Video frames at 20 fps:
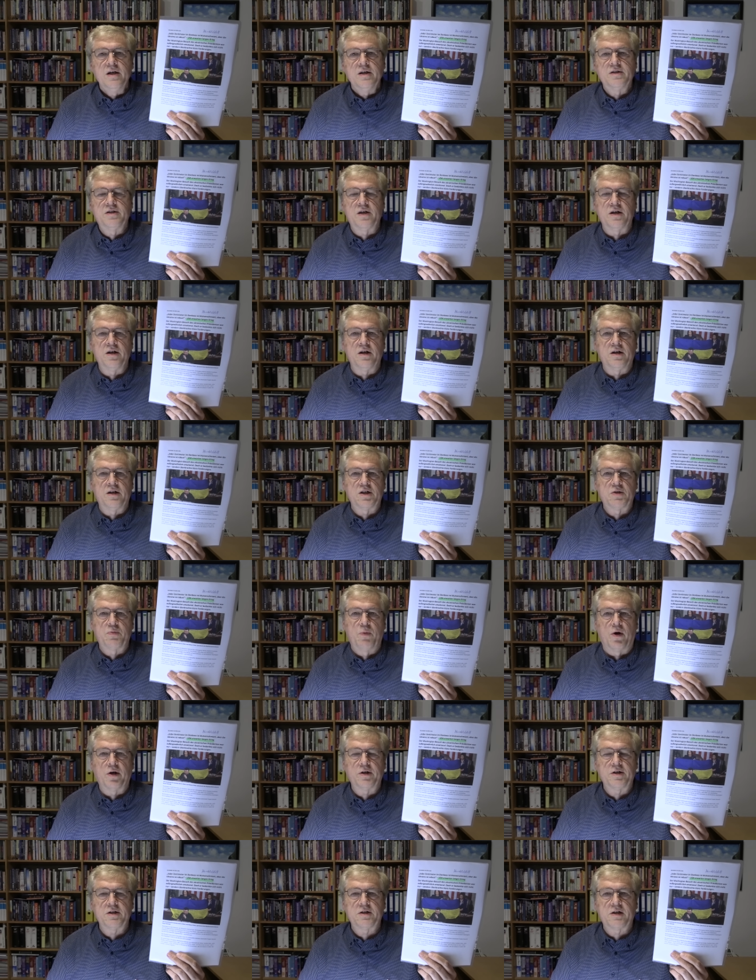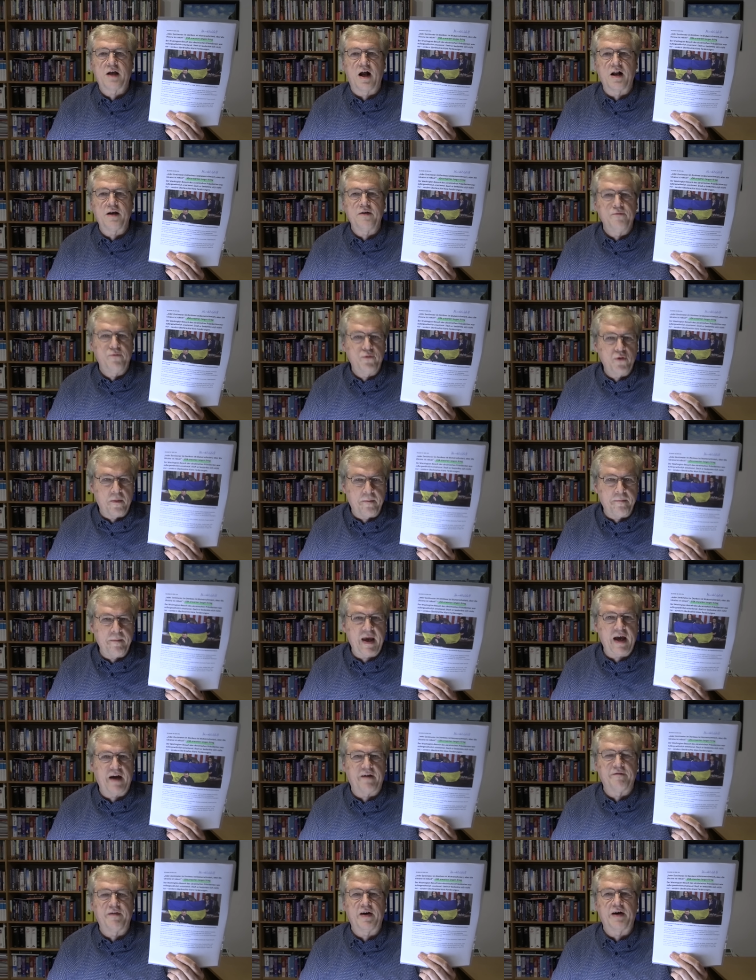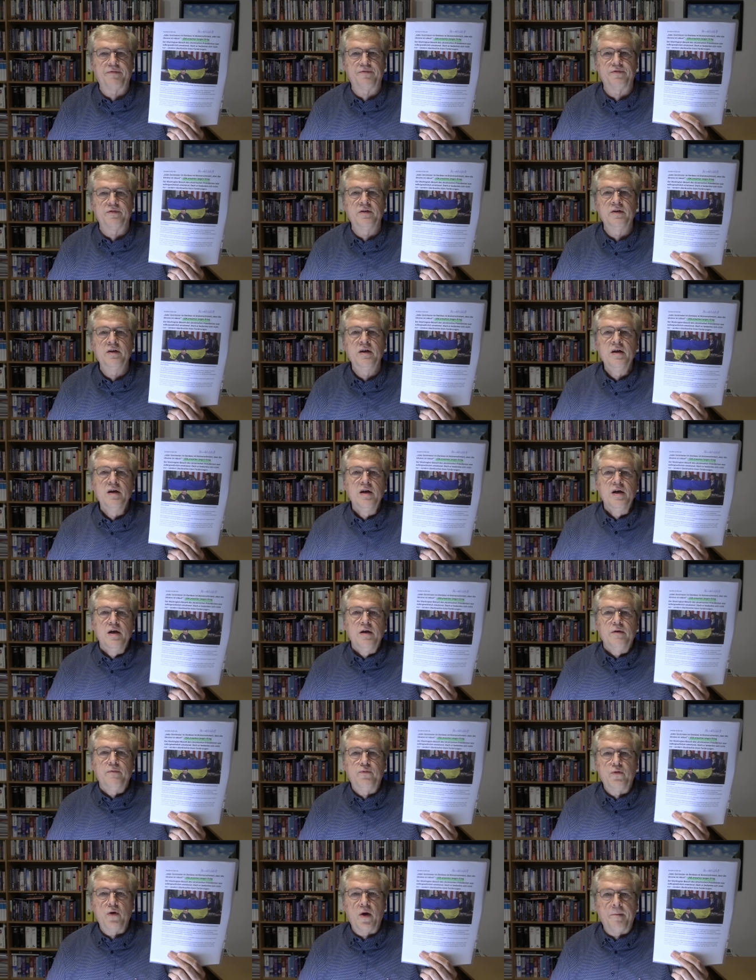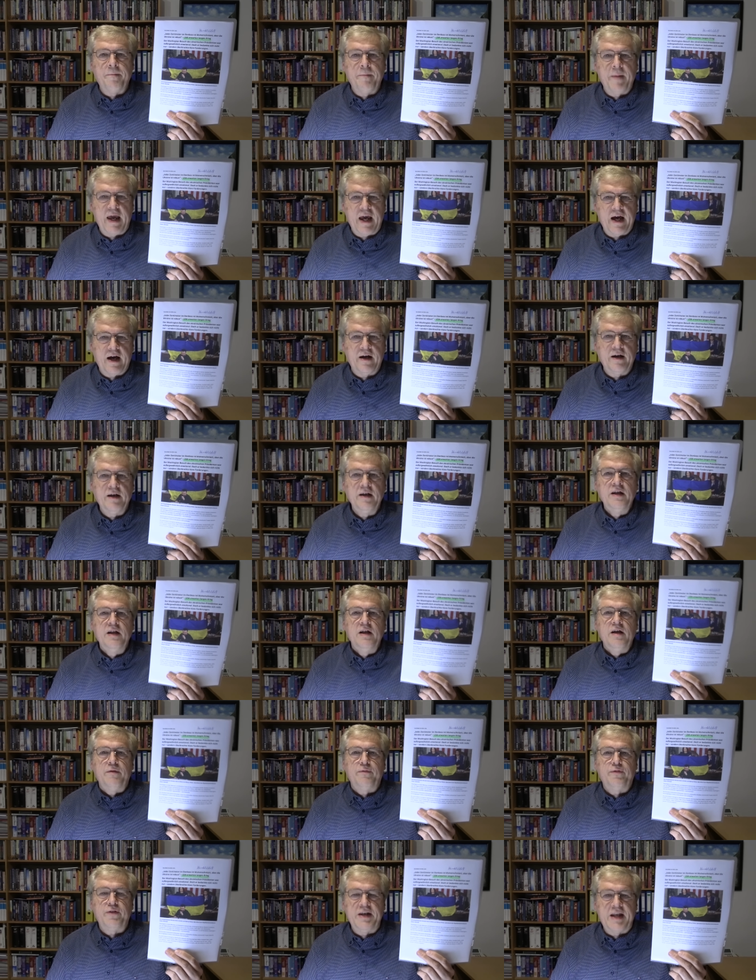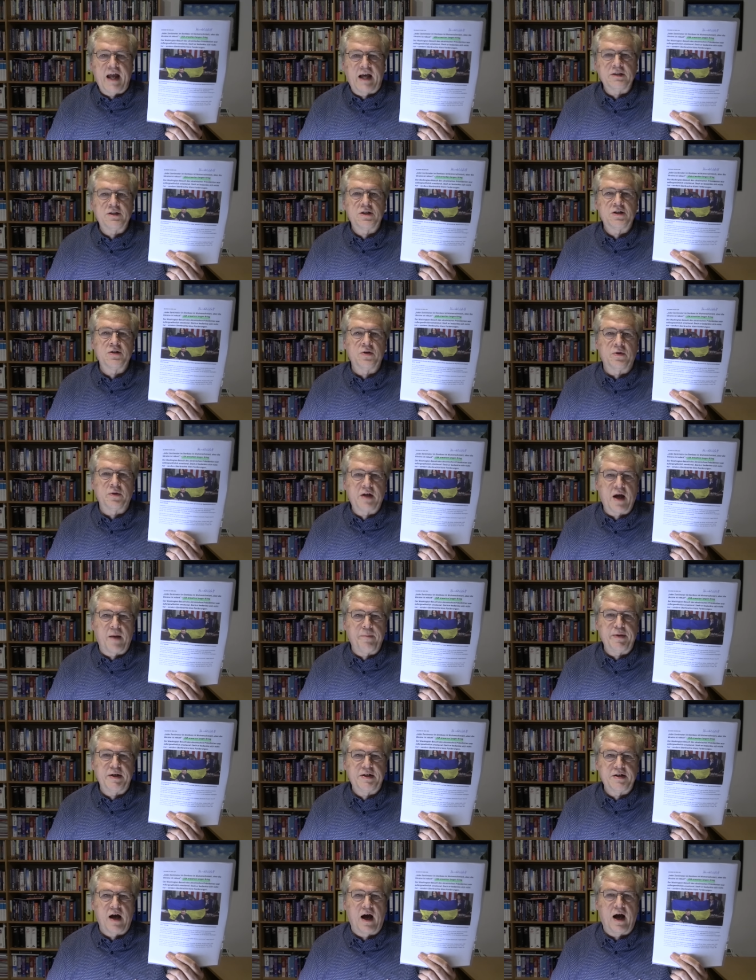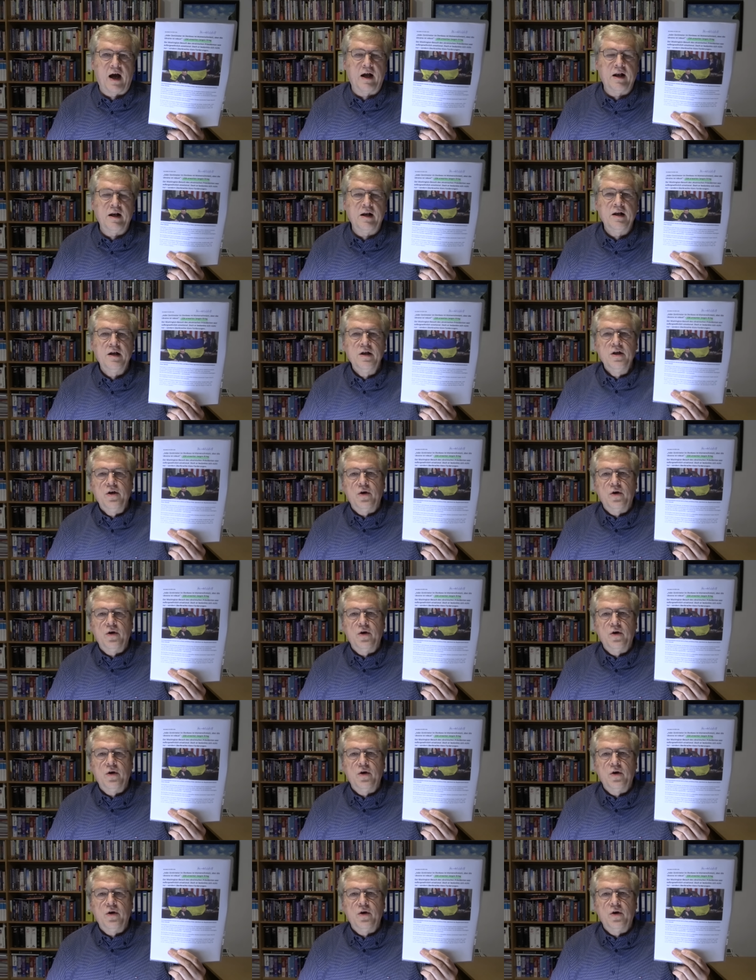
Sinne des Wortes gehalten für mehr Waffen, für mehr Finanzen und Kapital.